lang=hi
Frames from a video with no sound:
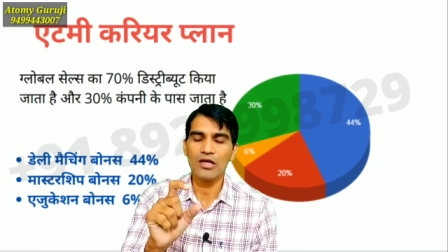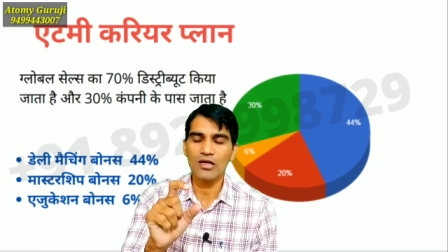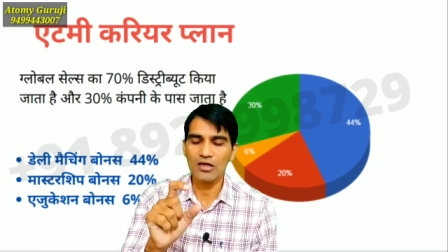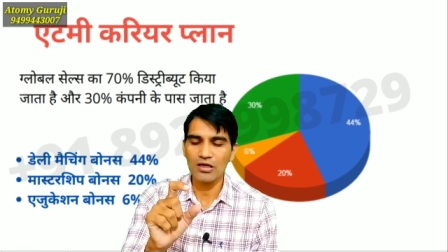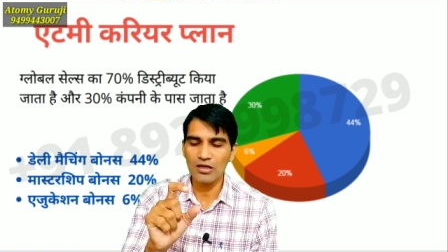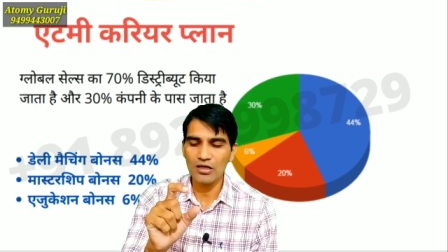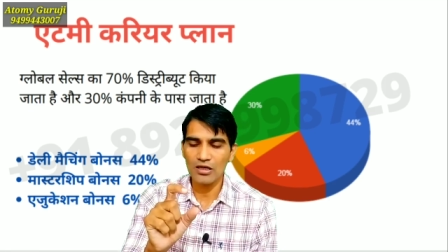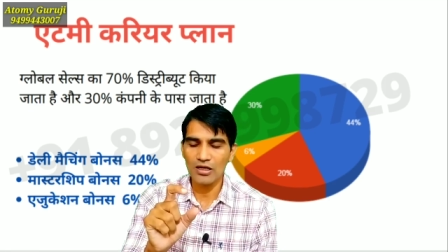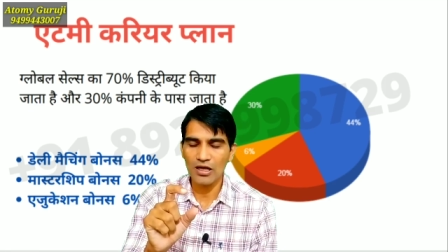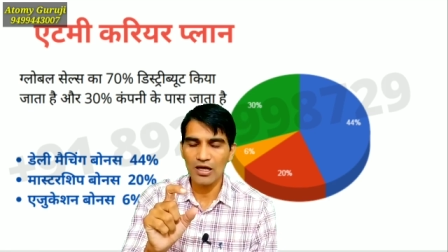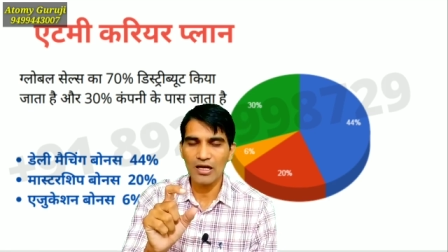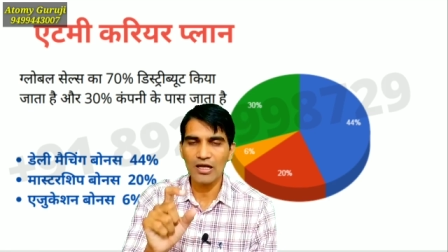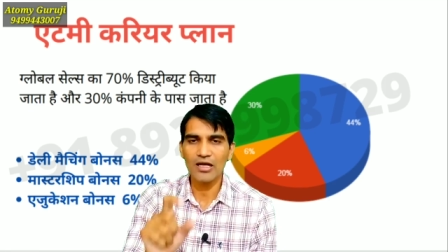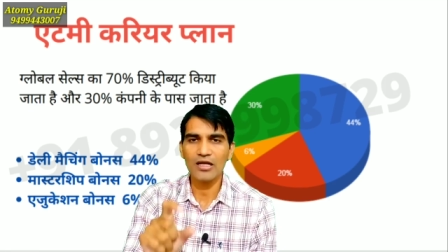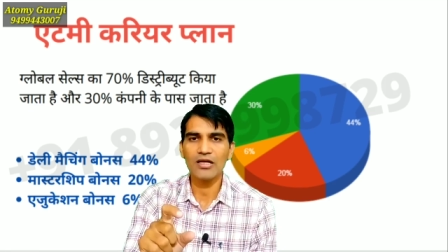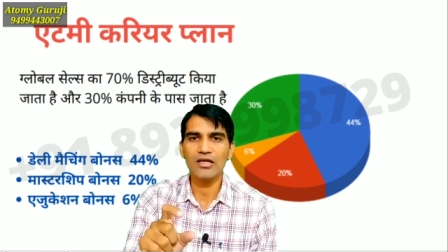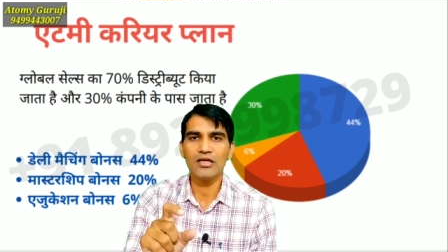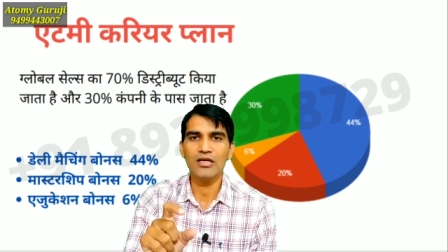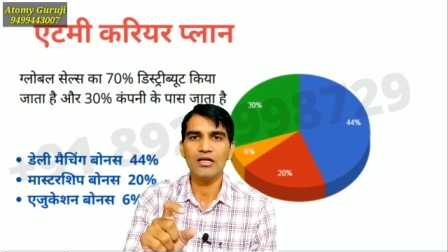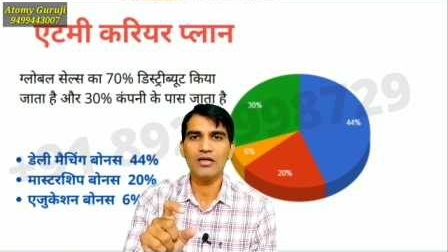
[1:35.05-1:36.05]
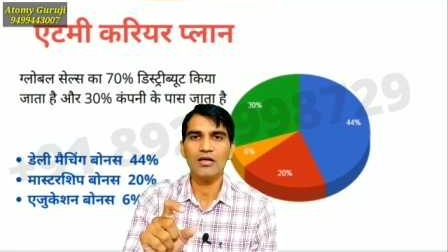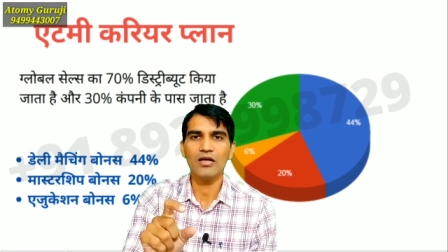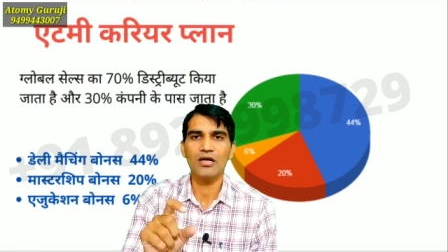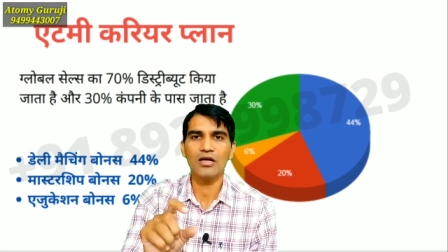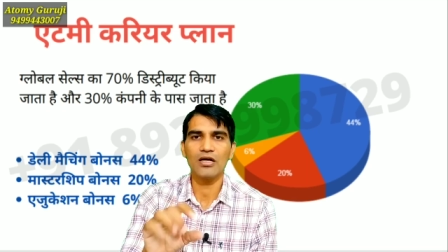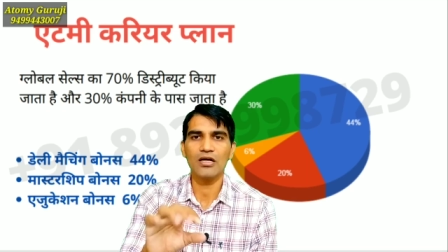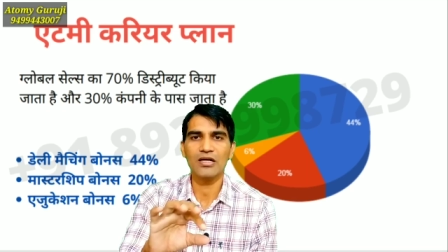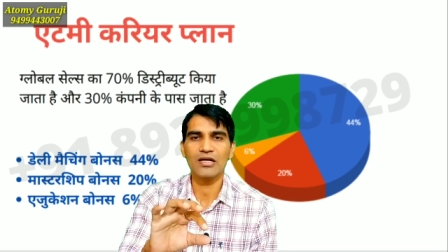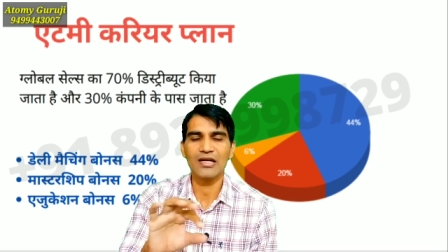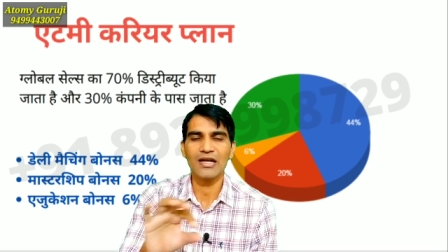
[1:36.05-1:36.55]
एक अलग ही
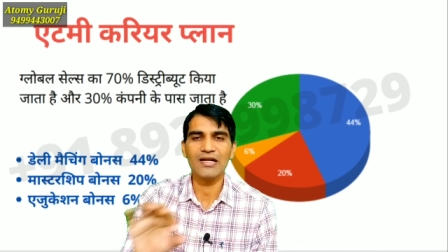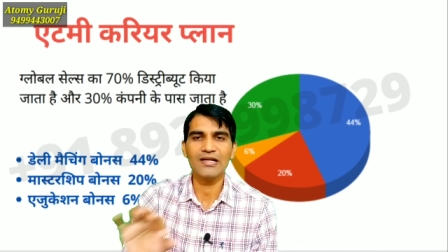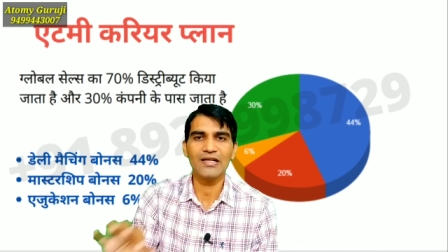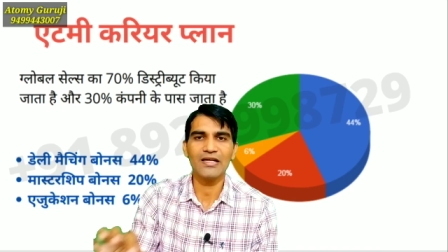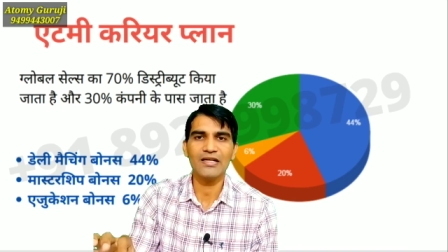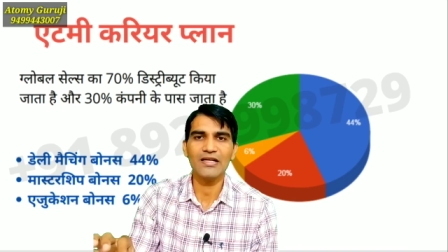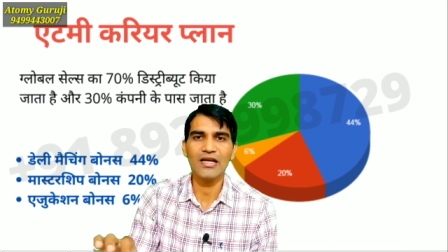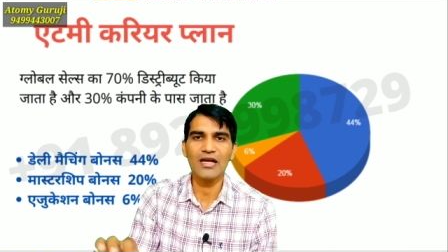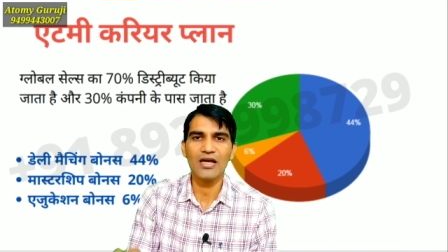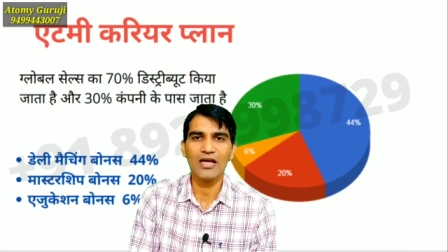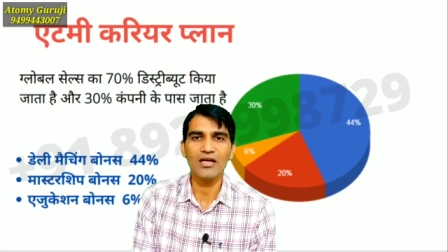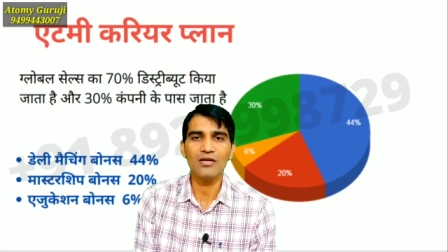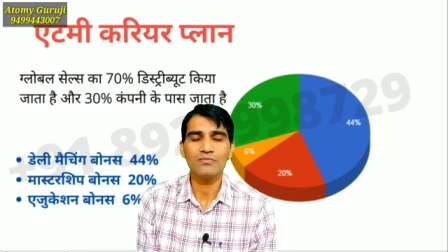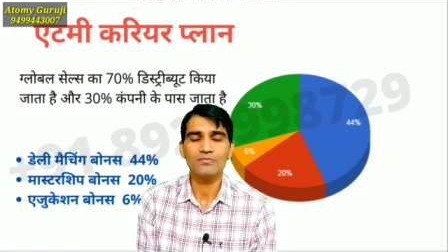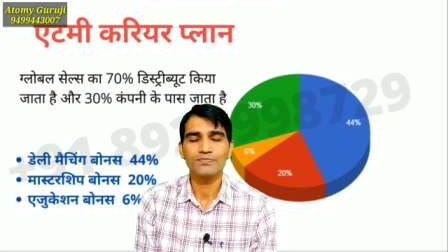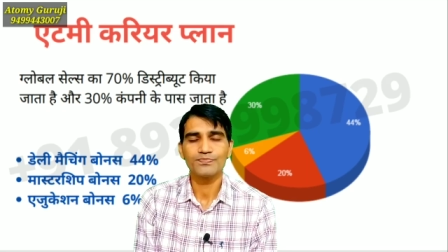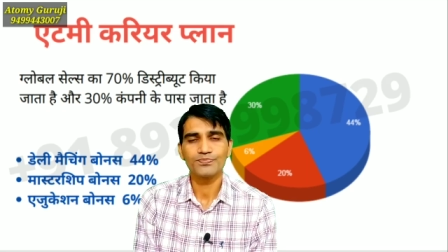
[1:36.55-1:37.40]
क्राइटेरिया है